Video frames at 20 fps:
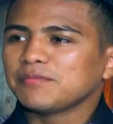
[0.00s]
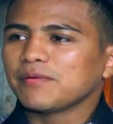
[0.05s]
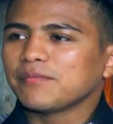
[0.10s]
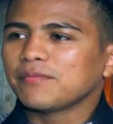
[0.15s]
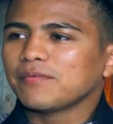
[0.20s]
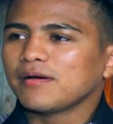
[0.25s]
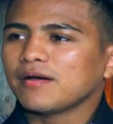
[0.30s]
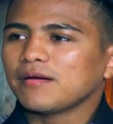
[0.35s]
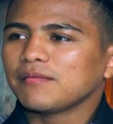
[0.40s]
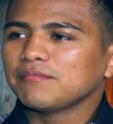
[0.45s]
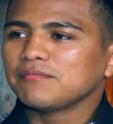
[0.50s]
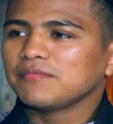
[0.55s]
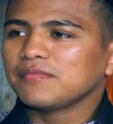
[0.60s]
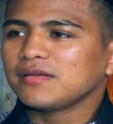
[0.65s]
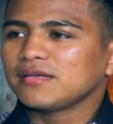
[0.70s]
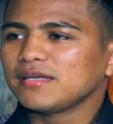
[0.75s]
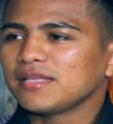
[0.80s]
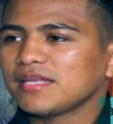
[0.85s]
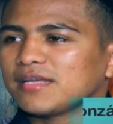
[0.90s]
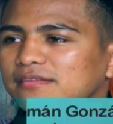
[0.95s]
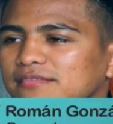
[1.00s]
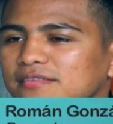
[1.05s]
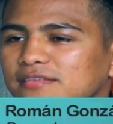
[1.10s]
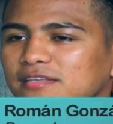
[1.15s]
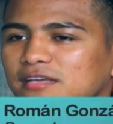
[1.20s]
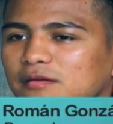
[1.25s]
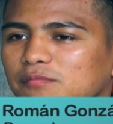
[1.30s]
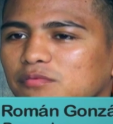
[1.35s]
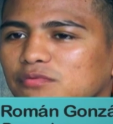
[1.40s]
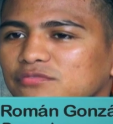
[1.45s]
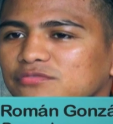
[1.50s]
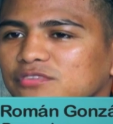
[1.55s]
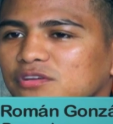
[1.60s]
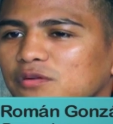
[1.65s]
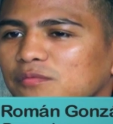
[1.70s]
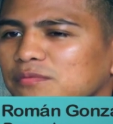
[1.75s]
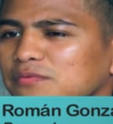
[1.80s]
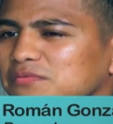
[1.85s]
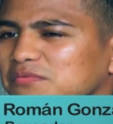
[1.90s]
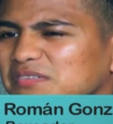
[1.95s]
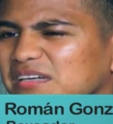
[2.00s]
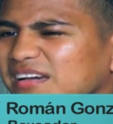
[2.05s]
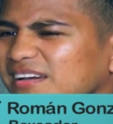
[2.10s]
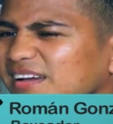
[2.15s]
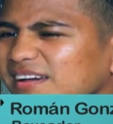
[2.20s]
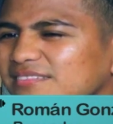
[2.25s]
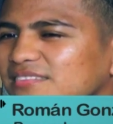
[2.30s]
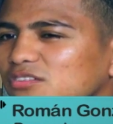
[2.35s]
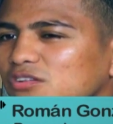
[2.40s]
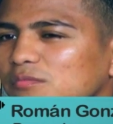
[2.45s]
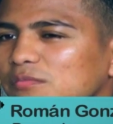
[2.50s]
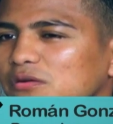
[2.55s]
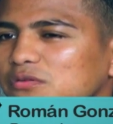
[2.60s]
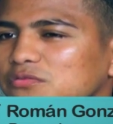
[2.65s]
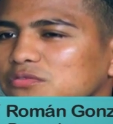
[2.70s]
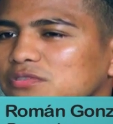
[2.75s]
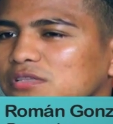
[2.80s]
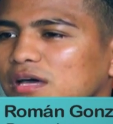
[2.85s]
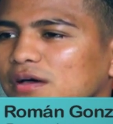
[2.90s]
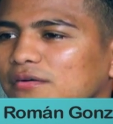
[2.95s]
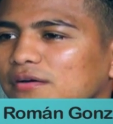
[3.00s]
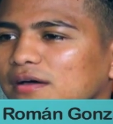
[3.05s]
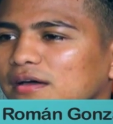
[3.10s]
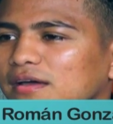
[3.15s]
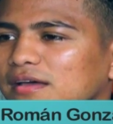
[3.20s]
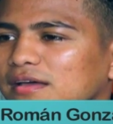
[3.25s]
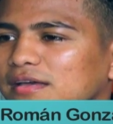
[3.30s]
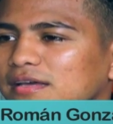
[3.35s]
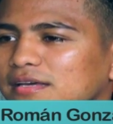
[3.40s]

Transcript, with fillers: Mi papá me quería enseñar boxeo, porque casi no me gustaba.